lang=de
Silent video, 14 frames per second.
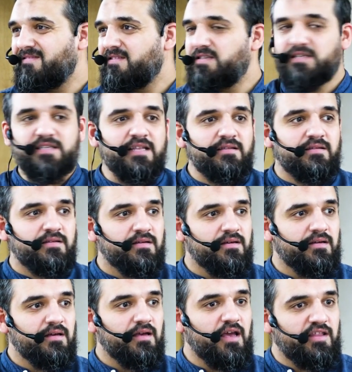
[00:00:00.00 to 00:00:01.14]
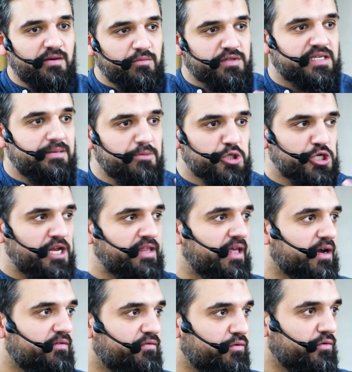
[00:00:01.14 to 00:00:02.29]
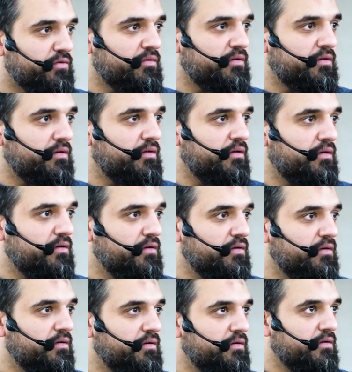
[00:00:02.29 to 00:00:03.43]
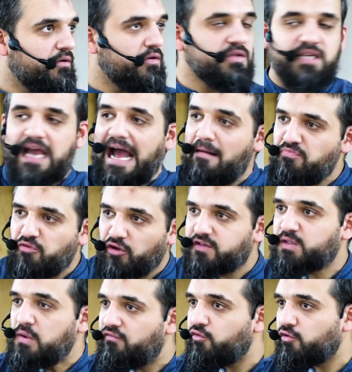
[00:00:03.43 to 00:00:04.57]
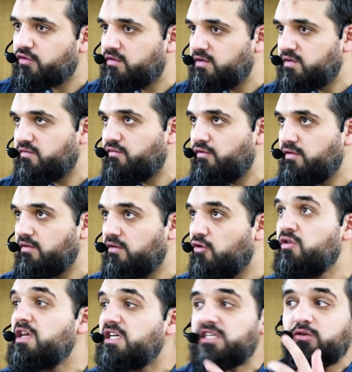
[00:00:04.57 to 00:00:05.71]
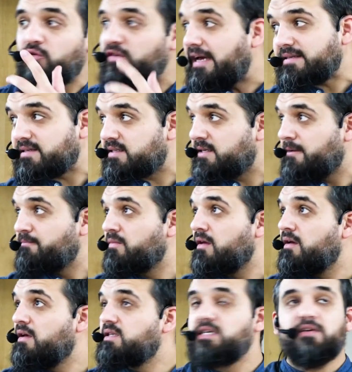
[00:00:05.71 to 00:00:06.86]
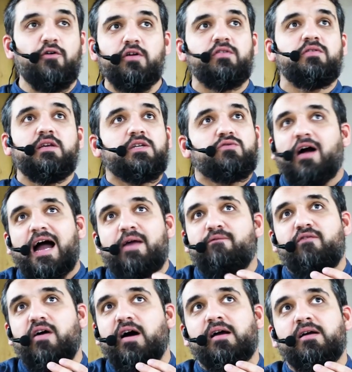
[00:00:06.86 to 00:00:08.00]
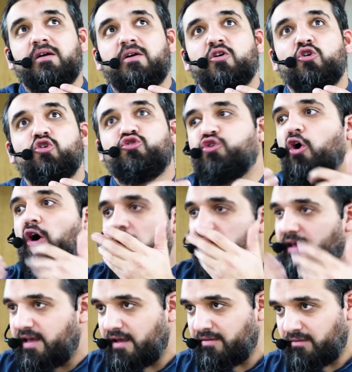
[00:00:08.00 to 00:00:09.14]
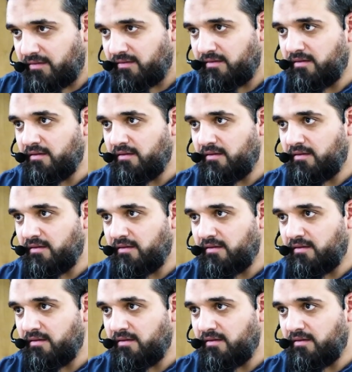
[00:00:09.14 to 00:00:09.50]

Sie sind in die muslimischen Länder geflohen. Und sie haben dort Zuflucht gefunden. Und nicht nur das, sie wurden nicht nur einfach toleriert,